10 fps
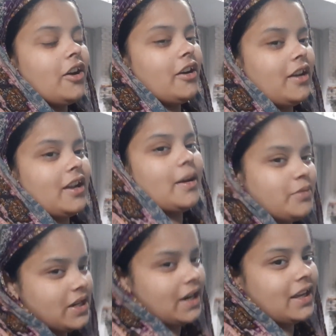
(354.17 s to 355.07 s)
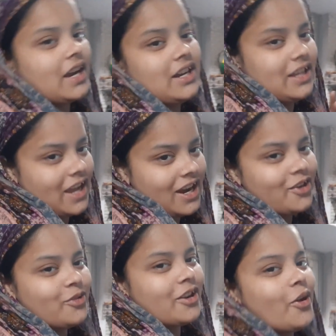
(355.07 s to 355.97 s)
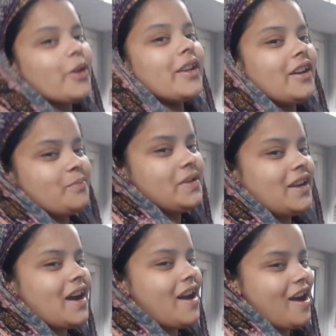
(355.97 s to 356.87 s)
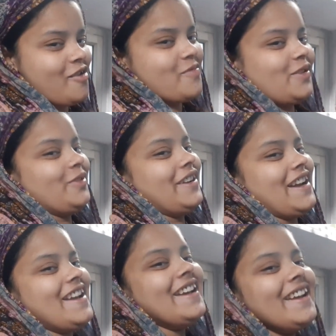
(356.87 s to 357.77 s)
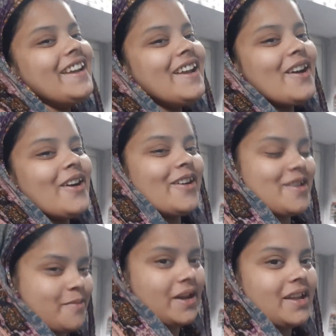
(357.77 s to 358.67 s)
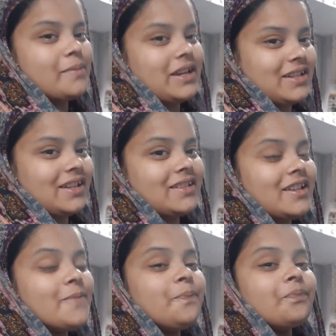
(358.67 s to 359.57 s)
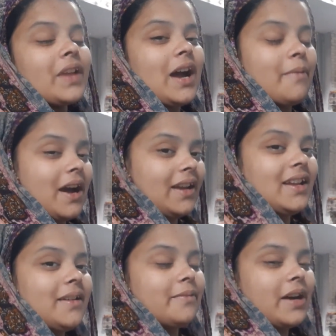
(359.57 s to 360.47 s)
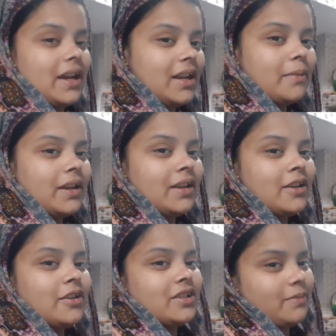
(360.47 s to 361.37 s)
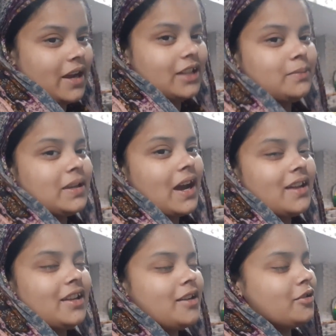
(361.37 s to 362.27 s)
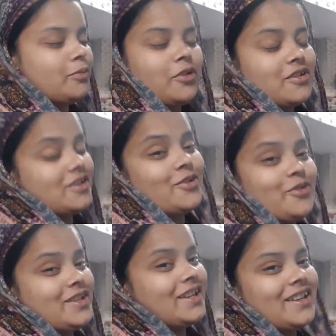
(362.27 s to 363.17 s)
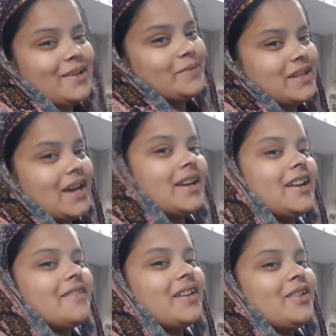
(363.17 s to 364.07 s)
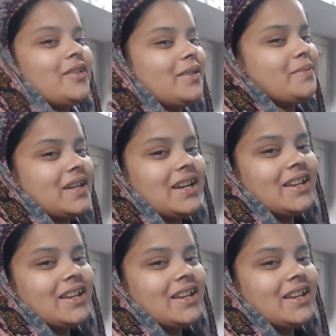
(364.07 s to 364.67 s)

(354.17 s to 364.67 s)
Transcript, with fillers: और अब जाड़े का डी एंड हो रहा है और गर्मी का आगमन हो रहा है और हमारे माशाल्लाह से अब अगले अगले महीने शबरात भी आ रही है तो बहुत ज़्यादा खुशी कि रमज़ान आने वाला है रमज़ान